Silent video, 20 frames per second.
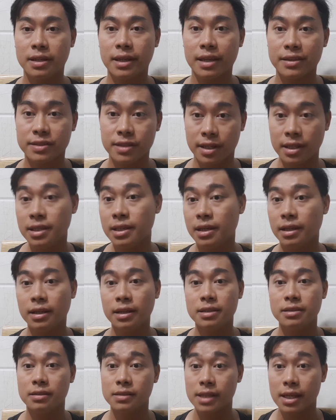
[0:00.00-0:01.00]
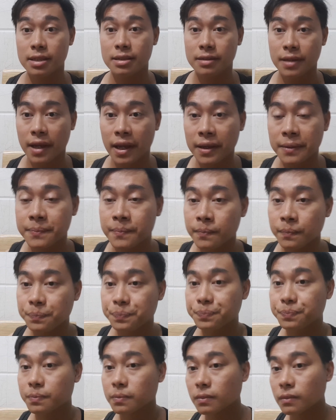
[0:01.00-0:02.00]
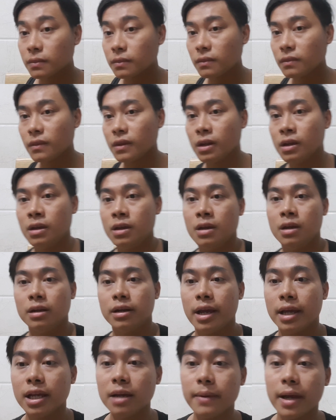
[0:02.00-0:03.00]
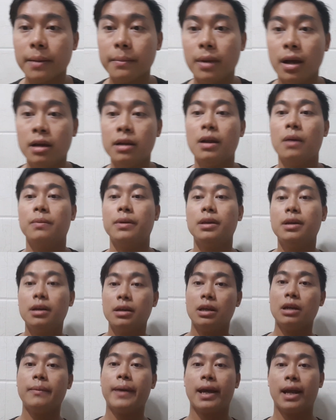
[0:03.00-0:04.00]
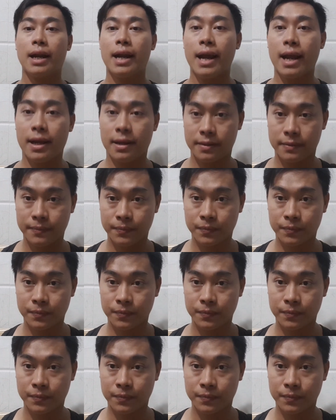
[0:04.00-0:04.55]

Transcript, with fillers: ca sĩ vậy đó vừa chạy vừa hát để các bạn mở rộng cái hơi các bạn ra